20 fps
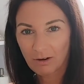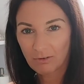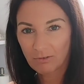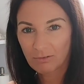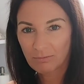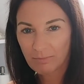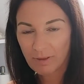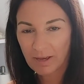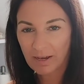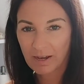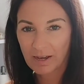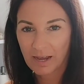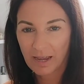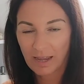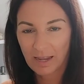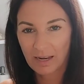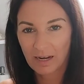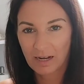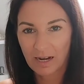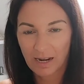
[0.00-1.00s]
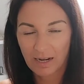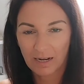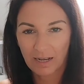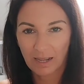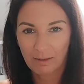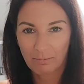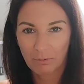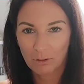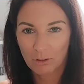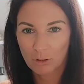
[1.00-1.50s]
auf mehrere
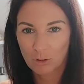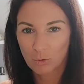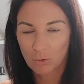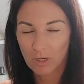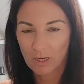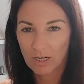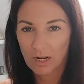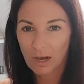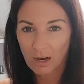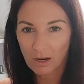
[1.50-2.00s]
kleinere Portionen